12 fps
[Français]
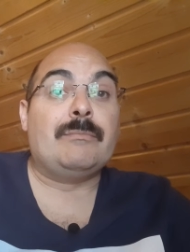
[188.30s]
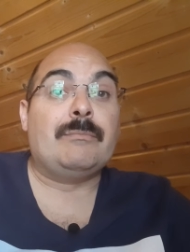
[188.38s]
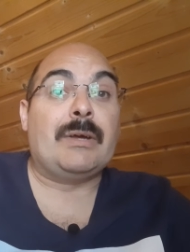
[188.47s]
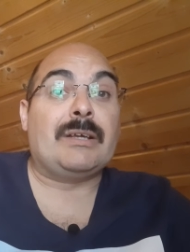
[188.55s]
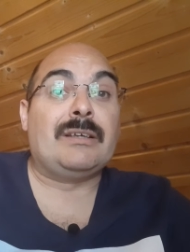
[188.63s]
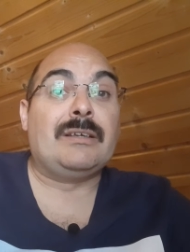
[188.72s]

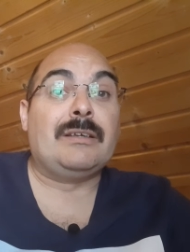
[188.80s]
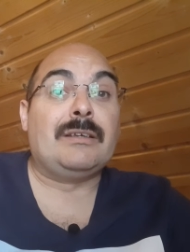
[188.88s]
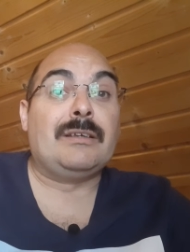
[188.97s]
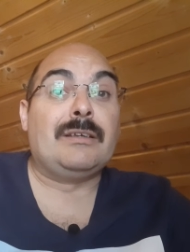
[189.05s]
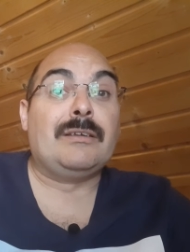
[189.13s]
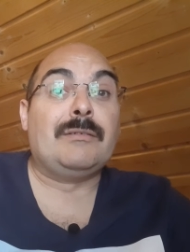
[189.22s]
mais,
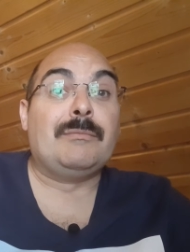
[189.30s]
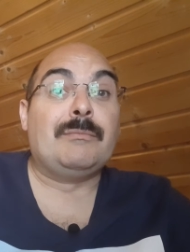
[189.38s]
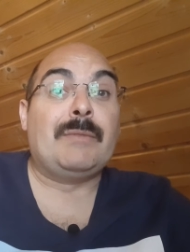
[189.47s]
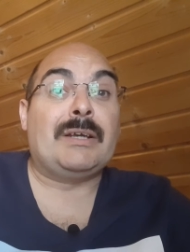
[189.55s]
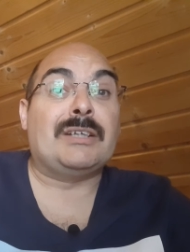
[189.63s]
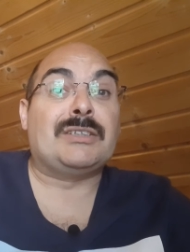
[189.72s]

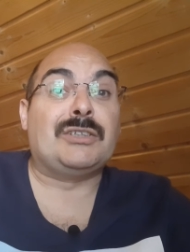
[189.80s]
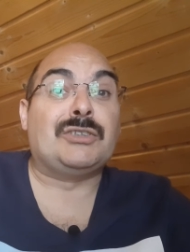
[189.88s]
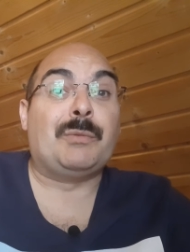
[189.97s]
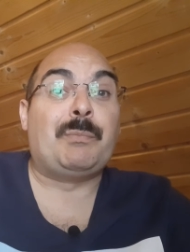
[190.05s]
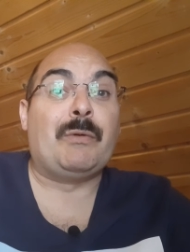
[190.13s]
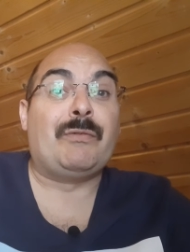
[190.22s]
mais qu'est-ce que
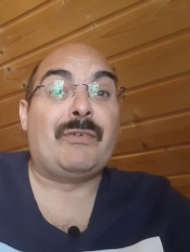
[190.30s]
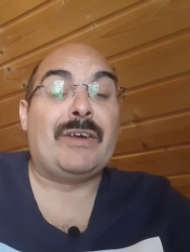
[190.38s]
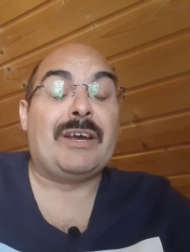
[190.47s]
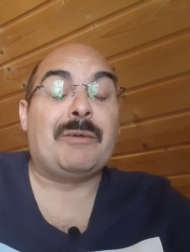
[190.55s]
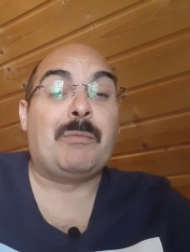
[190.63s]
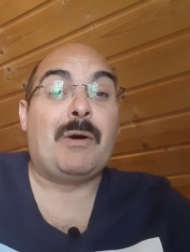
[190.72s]
je peux
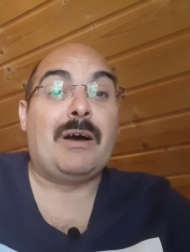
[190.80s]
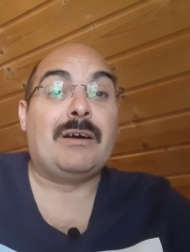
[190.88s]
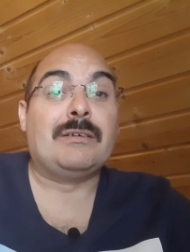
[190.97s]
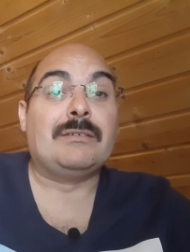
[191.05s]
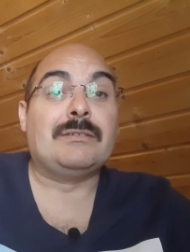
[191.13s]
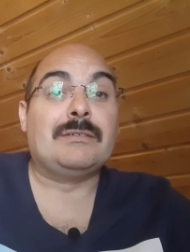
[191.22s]
faire,
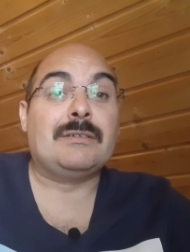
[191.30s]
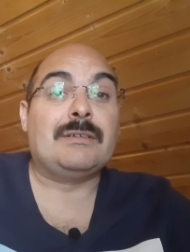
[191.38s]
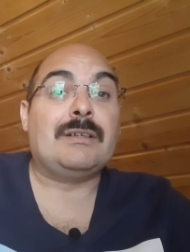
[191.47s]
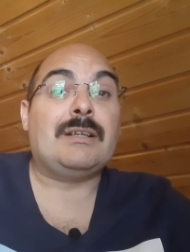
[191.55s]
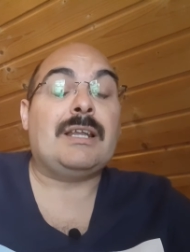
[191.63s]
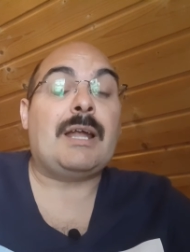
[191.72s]
moi
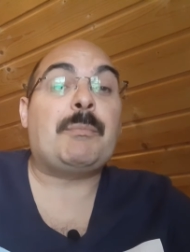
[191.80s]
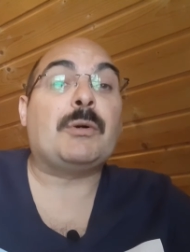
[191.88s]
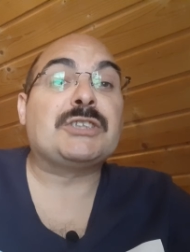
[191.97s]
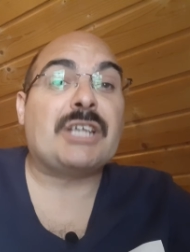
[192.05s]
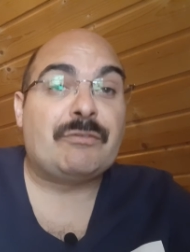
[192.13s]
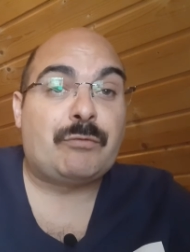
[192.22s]
La
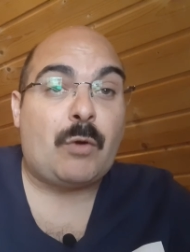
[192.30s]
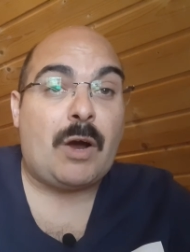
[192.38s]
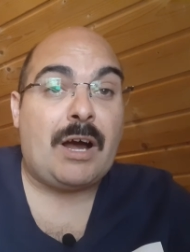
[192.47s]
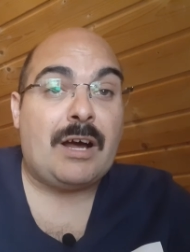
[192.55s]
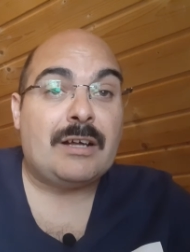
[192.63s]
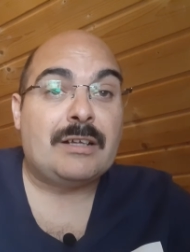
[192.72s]
prochaine
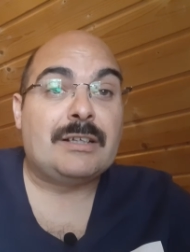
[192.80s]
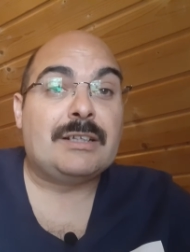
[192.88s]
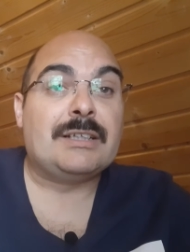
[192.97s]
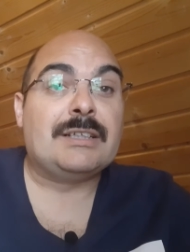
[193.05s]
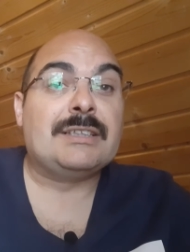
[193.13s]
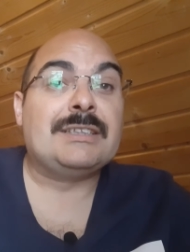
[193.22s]
fois,
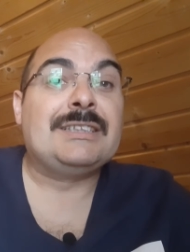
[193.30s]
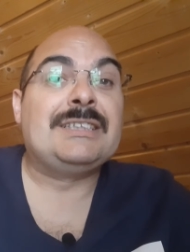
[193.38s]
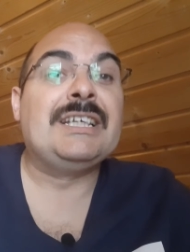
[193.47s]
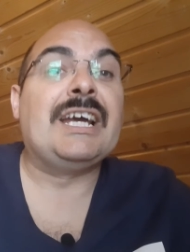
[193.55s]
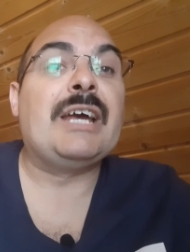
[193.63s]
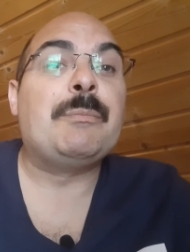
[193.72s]

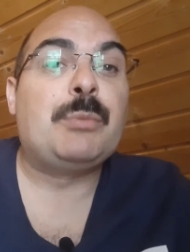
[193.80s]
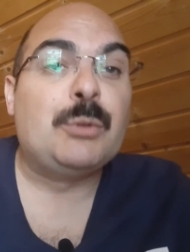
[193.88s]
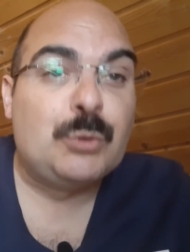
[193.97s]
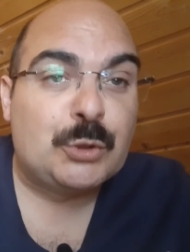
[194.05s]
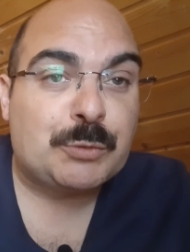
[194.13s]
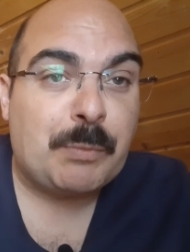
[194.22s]
tirez plus
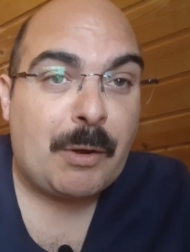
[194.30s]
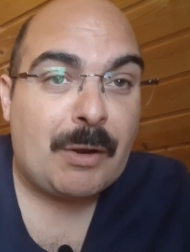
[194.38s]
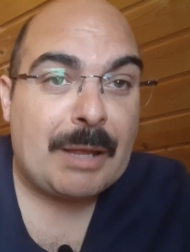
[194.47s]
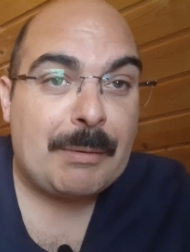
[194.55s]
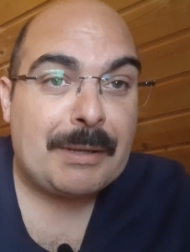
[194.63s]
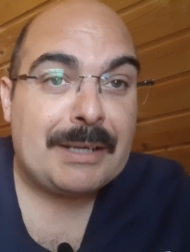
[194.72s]
doucement
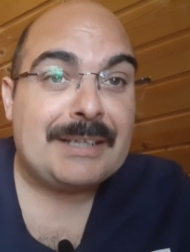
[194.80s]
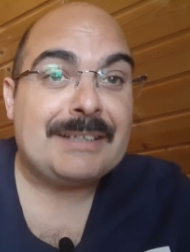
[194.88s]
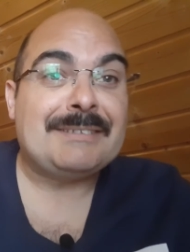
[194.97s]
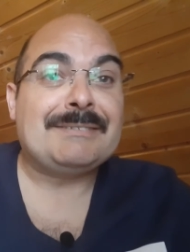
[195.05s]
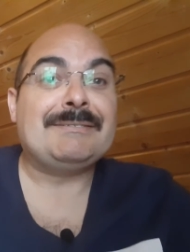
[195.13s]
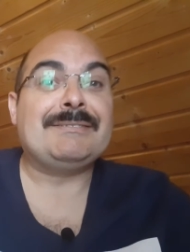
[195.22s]
la balle.
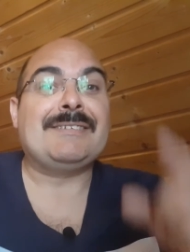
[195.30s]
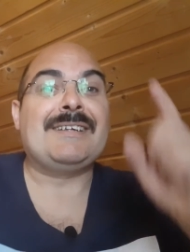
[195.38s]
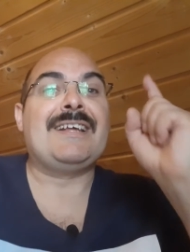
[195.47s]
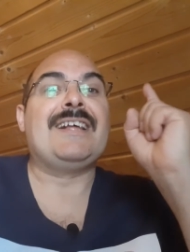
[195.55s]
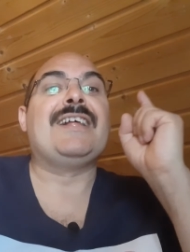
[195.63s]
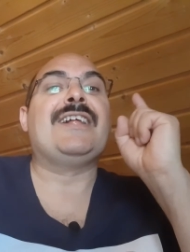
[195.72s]

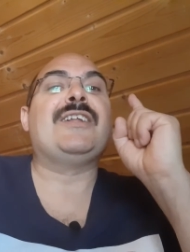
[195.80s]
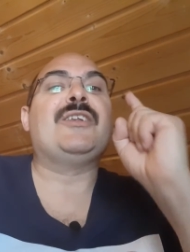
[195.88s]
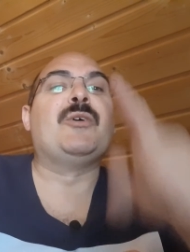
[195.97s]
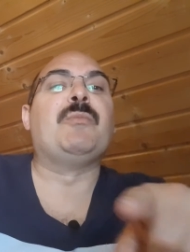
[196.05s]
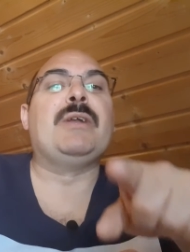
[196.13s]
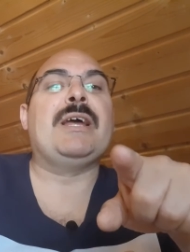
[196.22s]

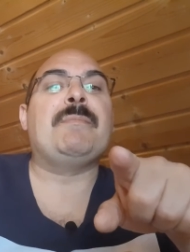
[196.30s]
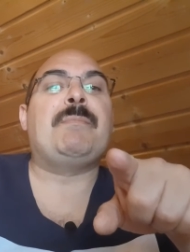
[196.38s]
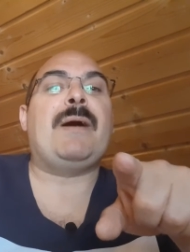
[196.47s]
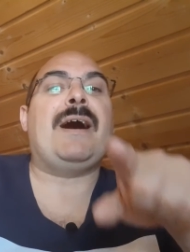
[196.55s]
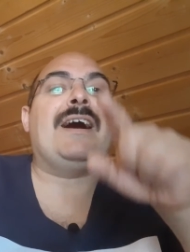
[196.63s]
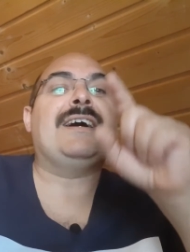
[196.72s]
N'oubliez
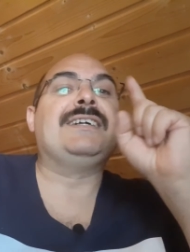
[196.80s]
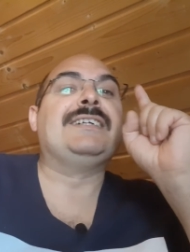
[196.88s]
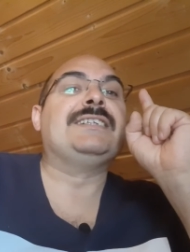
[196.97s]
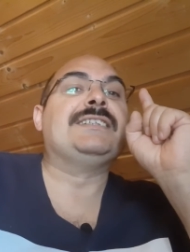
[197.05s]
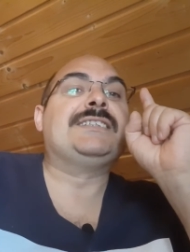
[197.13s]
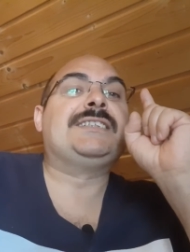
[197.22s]
pas,
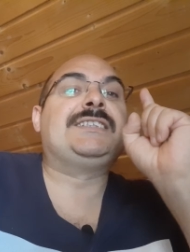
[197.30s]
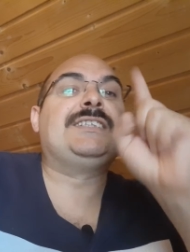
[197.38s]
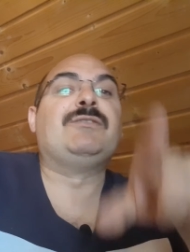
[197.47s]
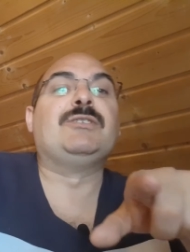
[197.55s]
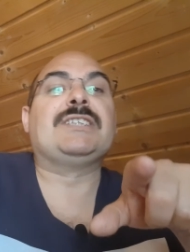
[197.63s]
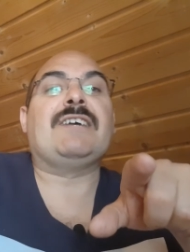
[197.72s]
si
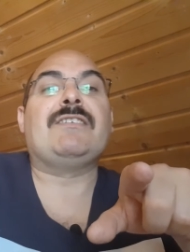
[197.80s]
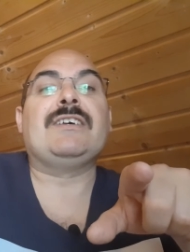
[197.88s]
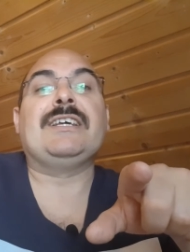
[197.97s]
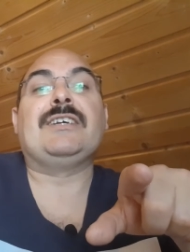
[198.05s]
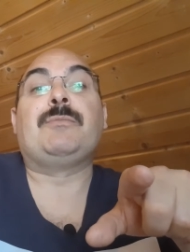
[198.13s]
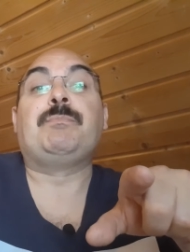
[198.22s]
vous
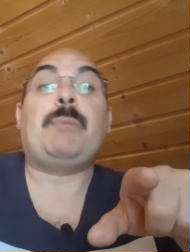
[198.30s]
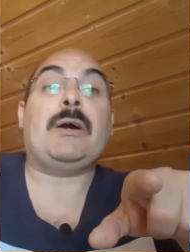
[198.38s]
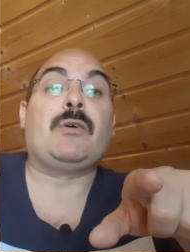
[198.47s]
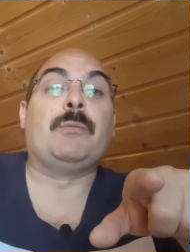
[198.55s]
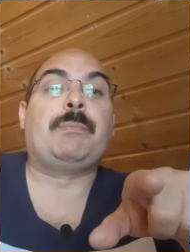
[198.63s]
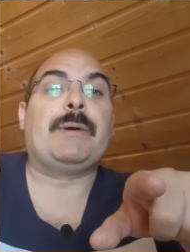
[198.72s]
n'avez pas
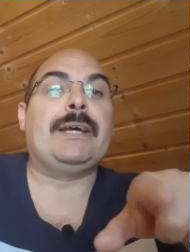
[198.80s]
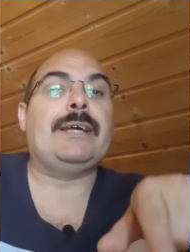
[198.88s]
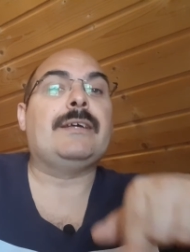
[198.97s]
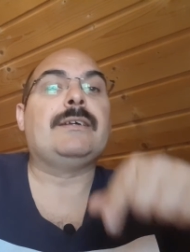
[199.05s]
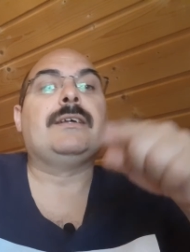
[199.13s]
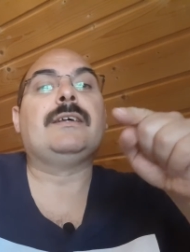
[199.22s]

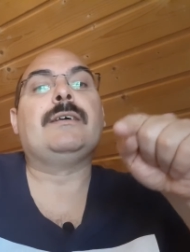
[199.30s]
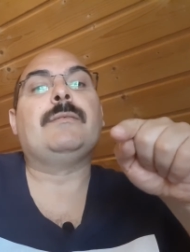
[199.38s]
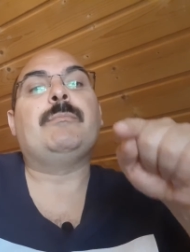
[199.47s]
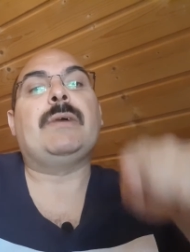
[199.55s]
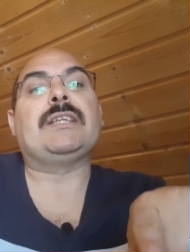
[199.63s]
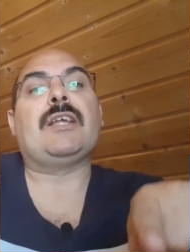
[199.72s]
compris,
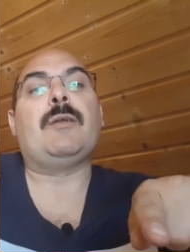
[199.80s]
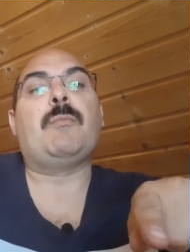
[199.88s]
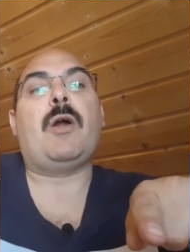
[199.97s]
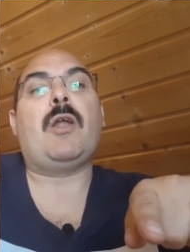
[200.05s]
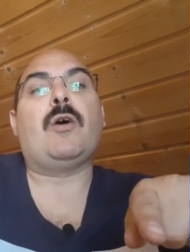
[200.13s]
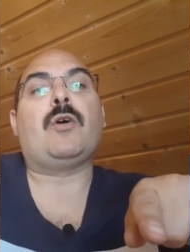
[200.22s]

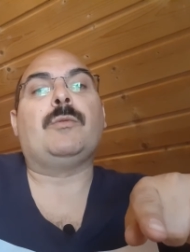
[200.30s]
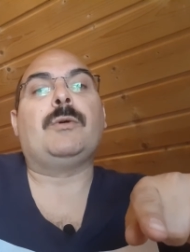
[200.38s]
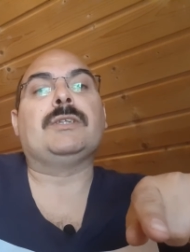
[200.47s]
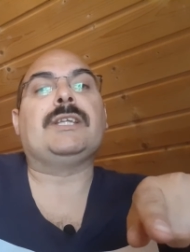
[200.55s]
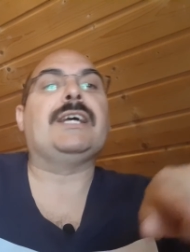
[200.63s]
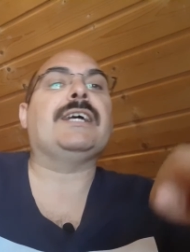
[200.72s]
mettez-le-moi là en
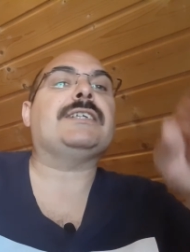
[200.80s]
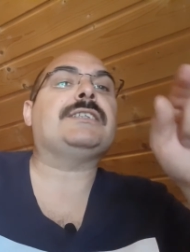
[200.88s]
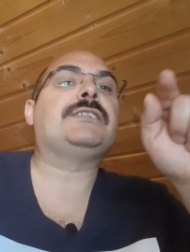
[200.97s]
commentaire.